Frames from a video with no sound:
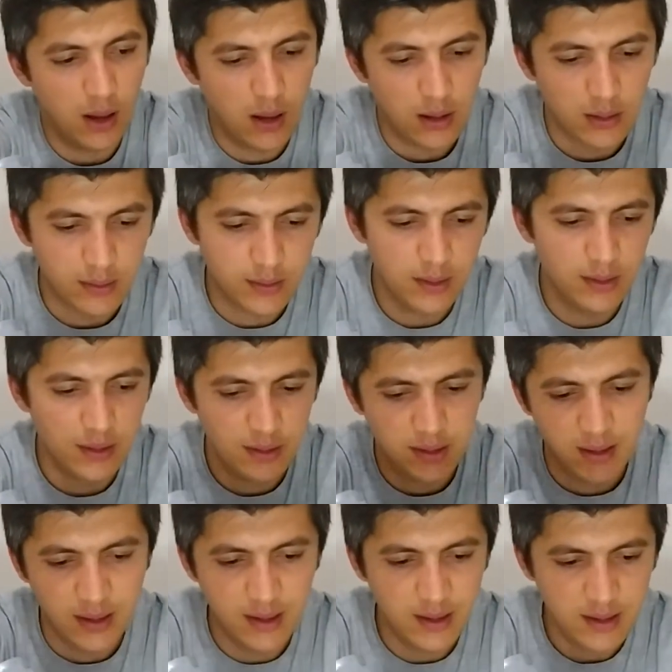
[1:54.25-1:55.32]
6,
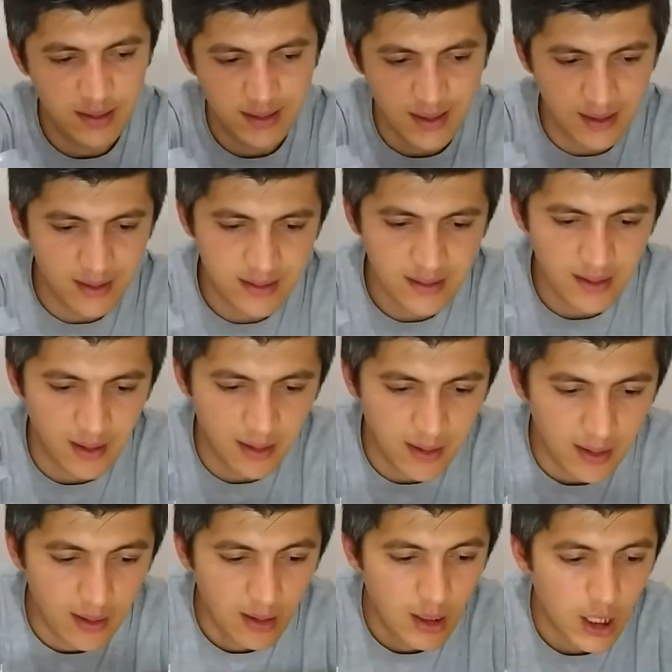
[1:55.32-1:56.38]
7, 8
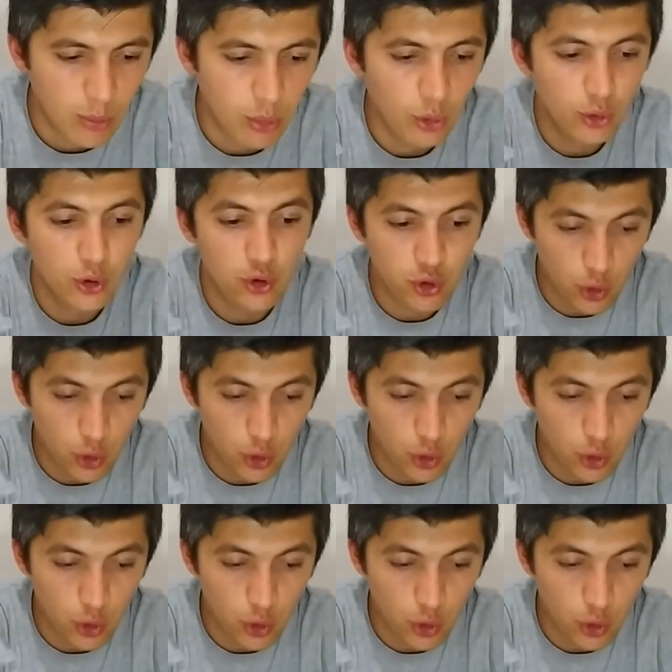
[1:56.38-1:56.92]
tane bulunuyor.